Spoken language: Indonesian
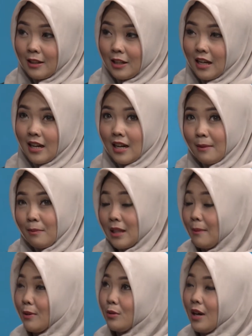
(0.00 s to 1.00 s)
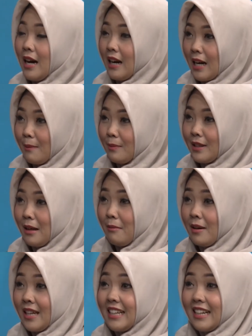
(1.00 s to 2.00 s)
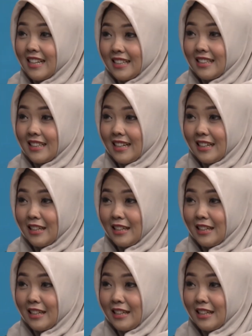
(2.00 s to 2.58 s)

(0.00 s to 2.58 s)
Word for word: ada pertama itu Arab sama Inggris kan